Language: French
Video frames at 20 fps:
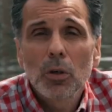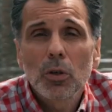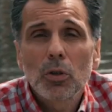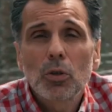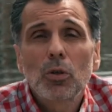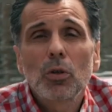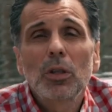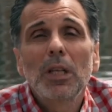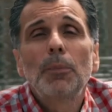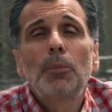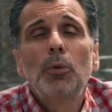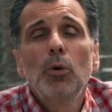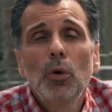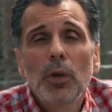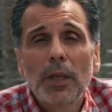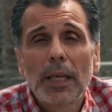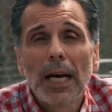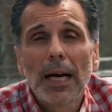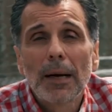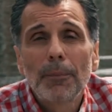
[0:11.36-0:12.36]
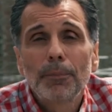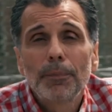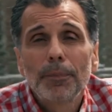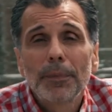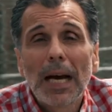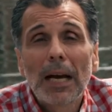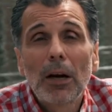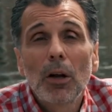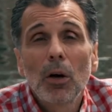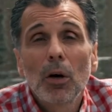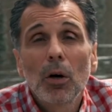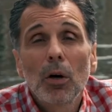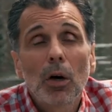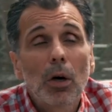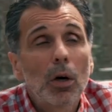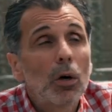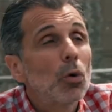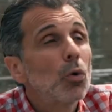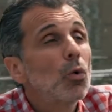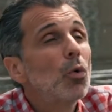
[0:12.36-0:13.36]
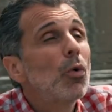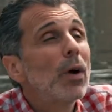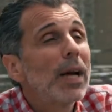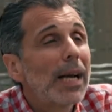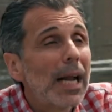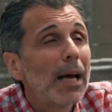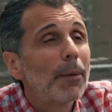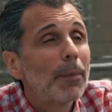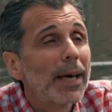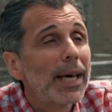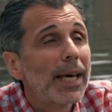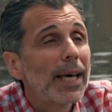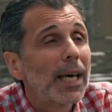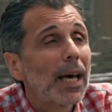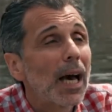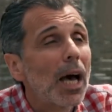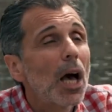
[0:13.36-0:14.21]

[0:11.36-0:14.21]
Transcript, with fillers: ce n'est plus le cas. Alors, où est la mer